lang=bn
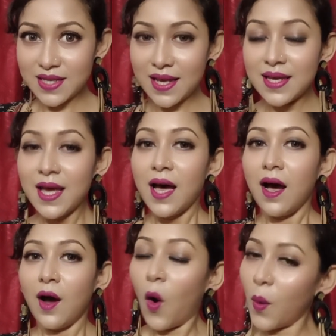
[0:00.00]
যায়
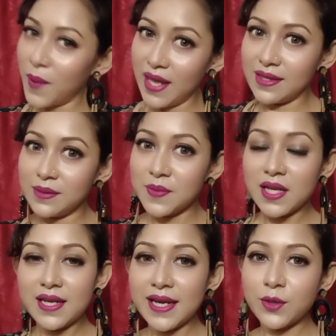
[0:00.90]
হবেই মানে
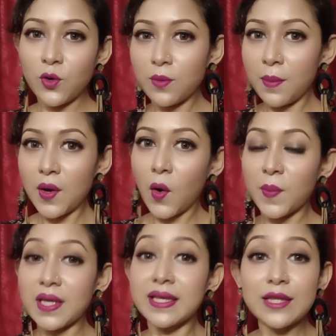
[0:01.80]
লেট কোনোভাবে
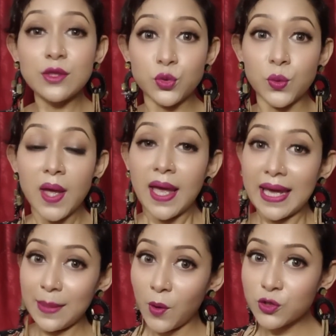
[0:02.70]
হবেই কিন্তু
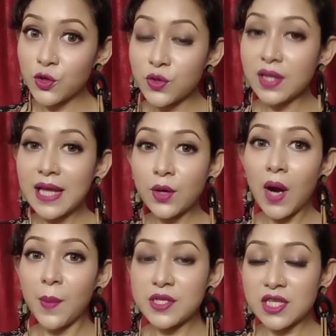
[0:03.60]
এবছরটা দেখো
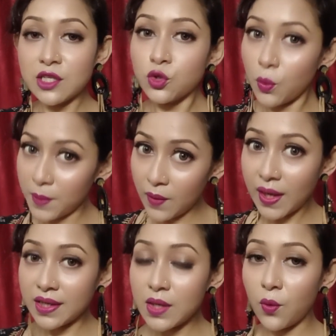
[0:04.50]
আমার সাথে তোমরাও
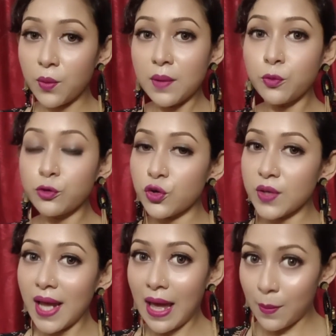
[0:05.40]
অ্যাগ্রি করবে পুজোটা
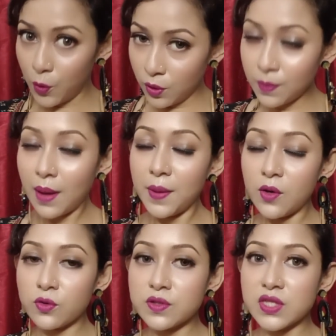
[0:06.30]
এমনভাবে
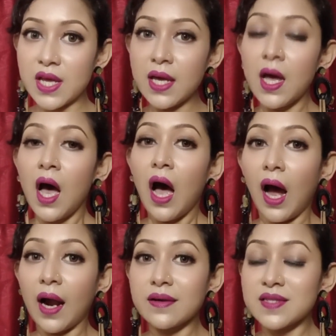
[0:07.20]
হচ্ছে
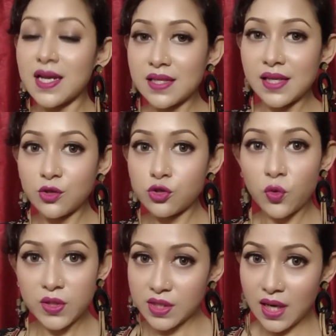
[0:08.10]
আর যাদের একটু
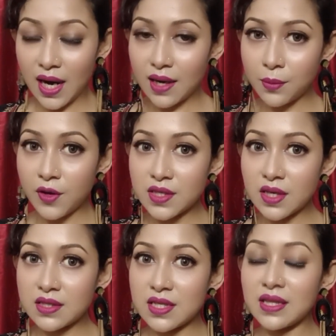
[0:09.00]
শরীরটা খারাপ হয়ে
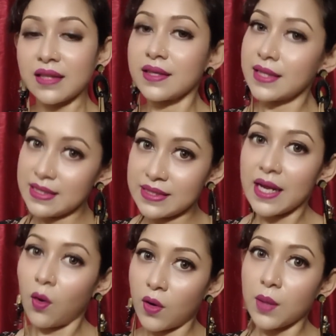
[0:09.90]
যাচ্ছে তাদের কি ইচ্ছা
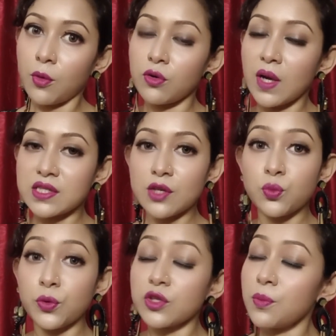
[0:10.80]
করে বলো আজকে
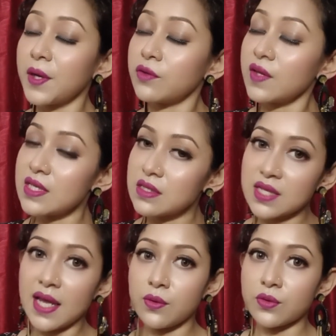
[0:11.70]
দুপুরে তো বেরোতে
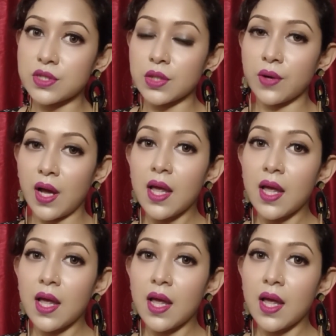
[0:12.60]
ইচ্ছাই করছিল না